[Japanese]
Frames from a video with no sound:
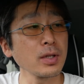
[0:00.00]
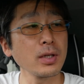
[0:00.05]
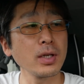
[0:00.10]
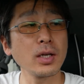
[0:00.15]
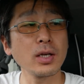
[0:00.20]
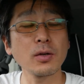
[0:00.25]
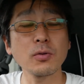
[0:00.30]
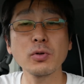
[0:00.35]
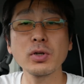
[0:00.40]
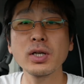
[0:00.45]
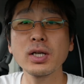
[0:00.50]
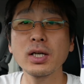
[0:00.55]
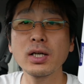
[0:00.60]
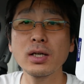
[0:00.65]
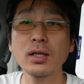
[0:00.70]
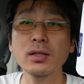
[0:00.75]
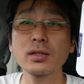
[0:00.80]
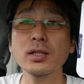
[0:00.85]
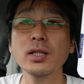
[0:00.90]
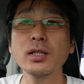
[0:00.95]
えー、これ
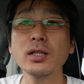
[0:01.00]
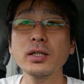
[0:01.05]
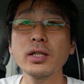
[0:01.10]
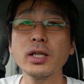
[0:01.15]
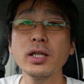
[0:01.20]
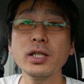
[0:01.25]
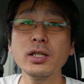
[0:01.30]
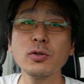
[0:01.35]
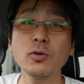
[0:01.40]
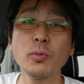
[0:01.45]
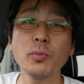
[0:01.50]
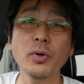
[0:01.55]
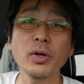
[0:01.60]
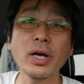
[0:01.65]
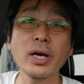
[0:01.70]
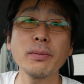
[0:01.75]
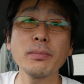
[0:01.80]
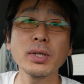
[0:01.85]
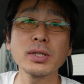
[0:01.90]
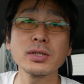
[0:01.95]
がタダで1個も
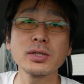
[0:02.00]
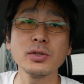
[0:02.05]
らえま